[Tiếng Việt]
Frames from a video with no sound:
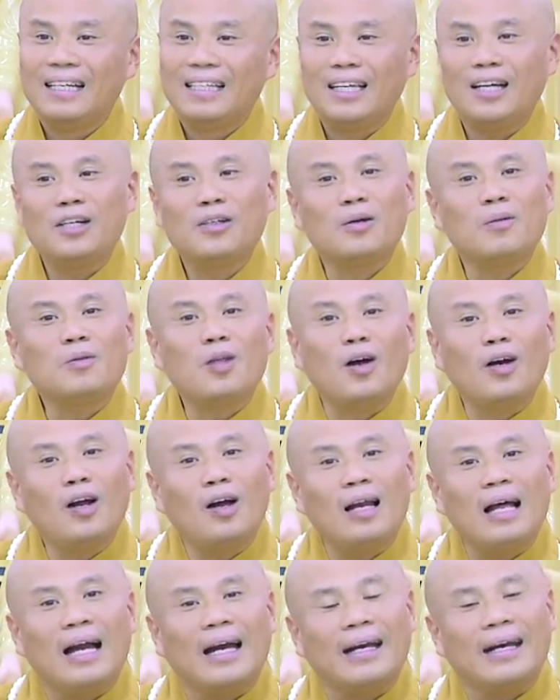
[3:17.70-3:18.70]
Cho nên chúng tôi
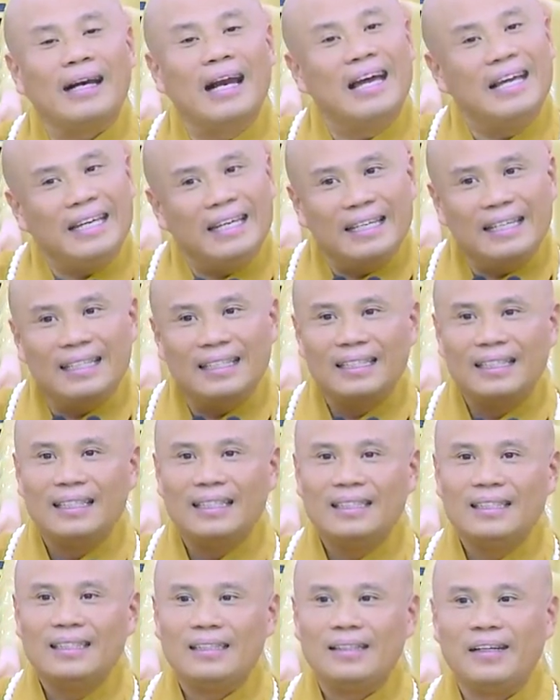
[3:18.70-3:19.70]
nói là đi
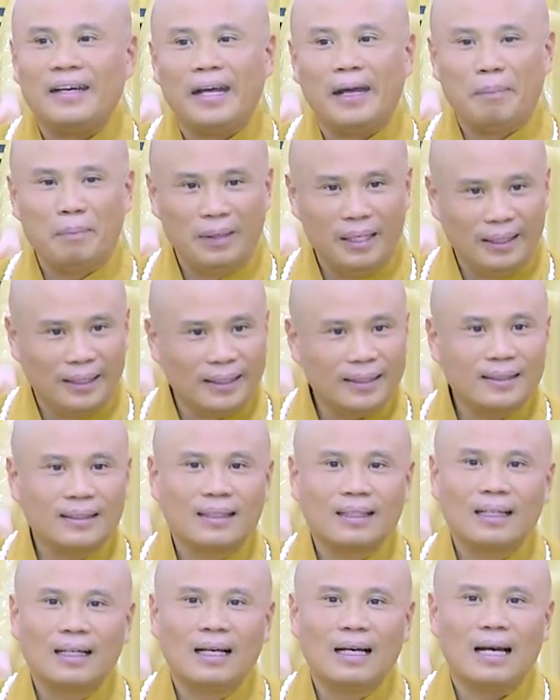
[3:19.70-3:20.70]
niệm
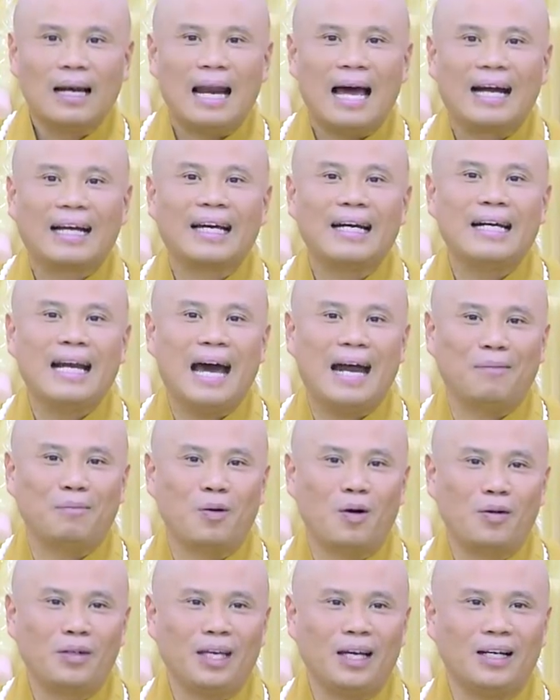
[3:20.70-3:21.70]
được là kinh hành
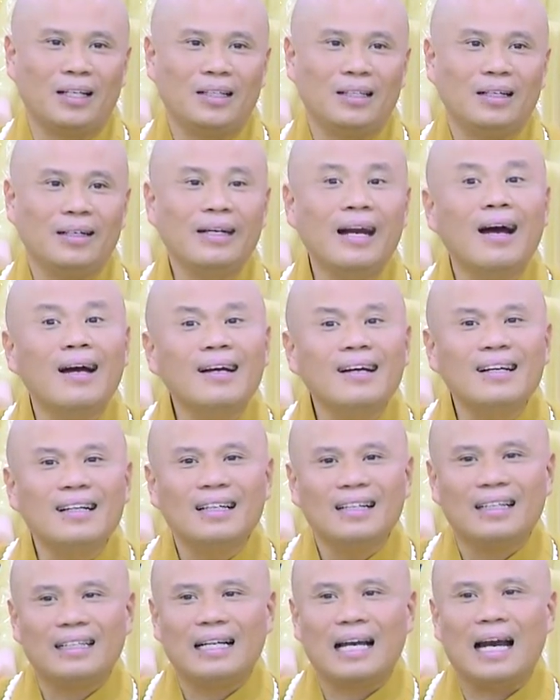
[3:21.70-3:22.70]
4 chữ, đứng
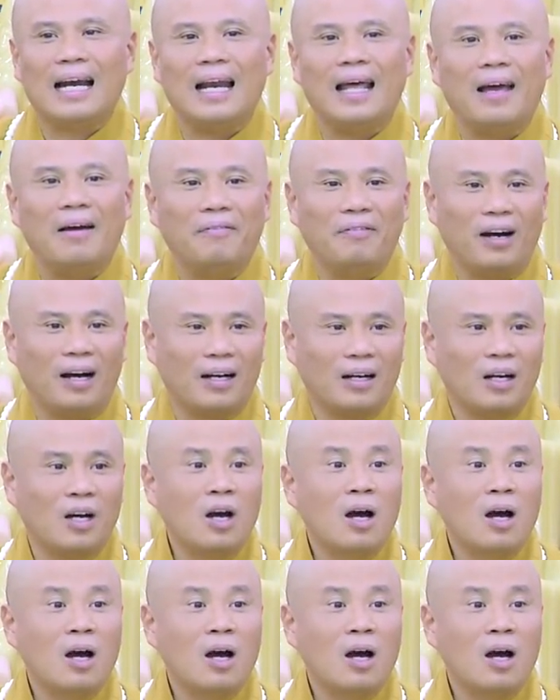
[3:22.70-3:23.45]
là lễ Phật,